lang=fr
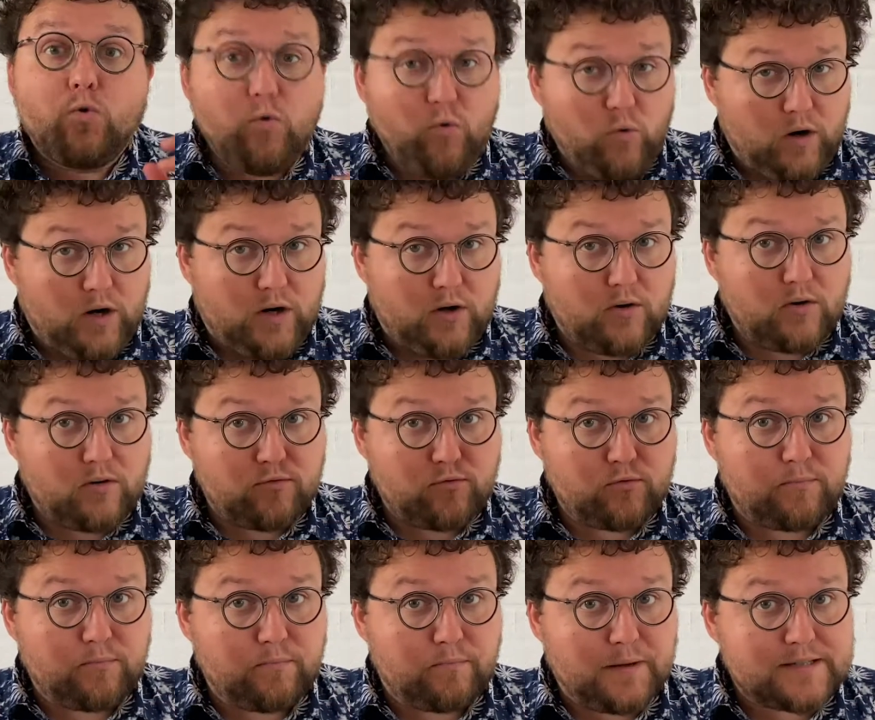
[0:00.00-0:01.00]
Ou alors
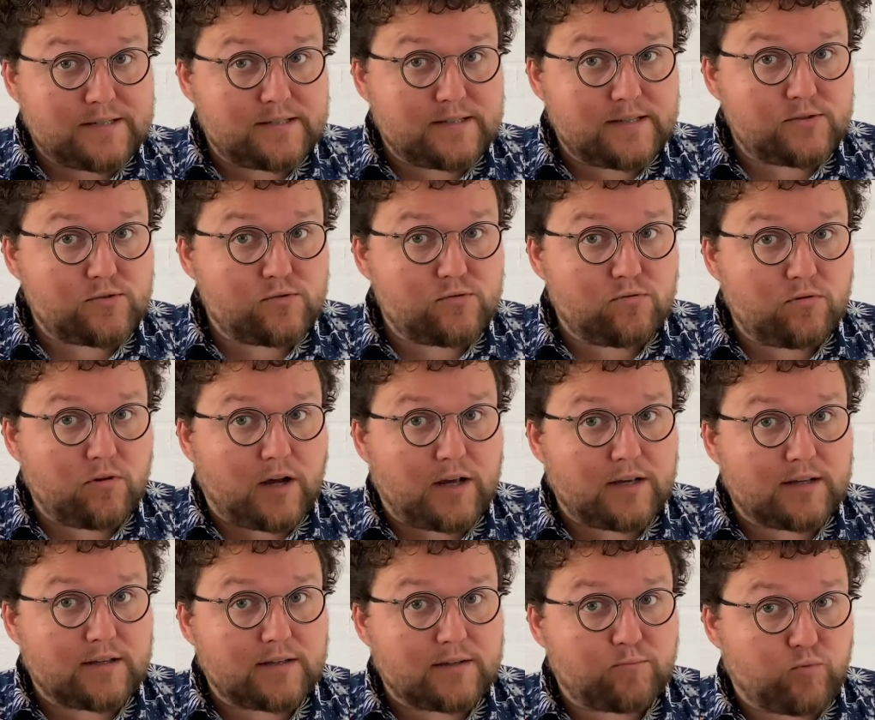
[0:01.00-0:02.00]
vous passez sur
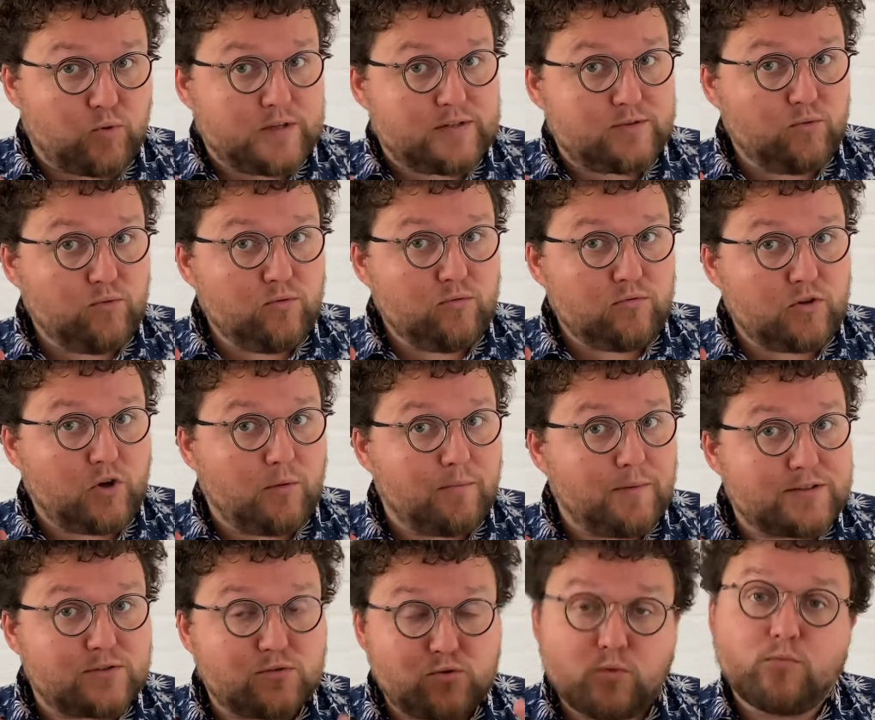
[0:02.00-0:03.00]
un poisson
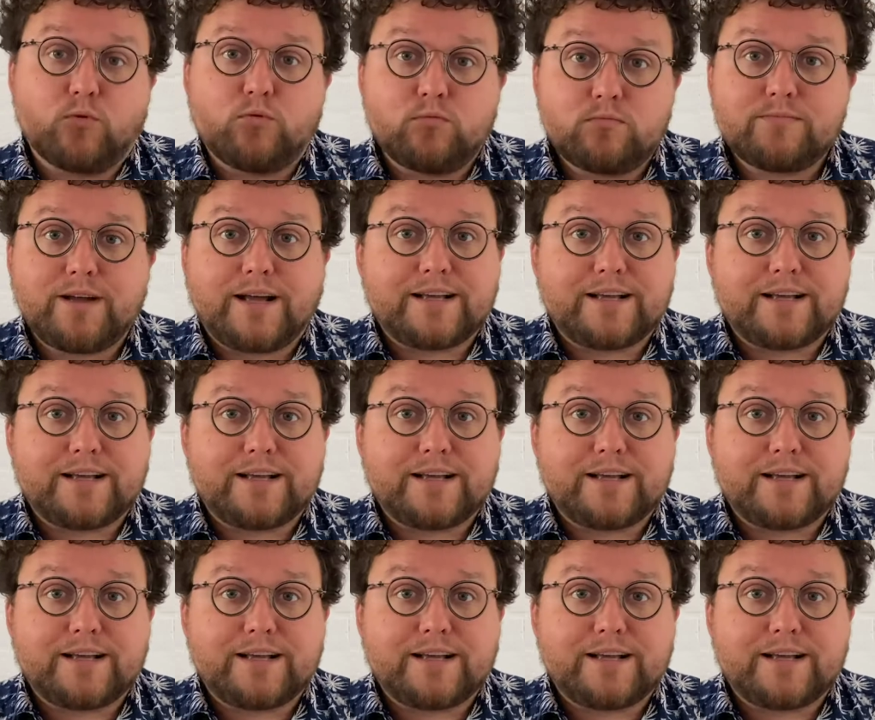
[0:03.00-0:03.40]
comme un saumon.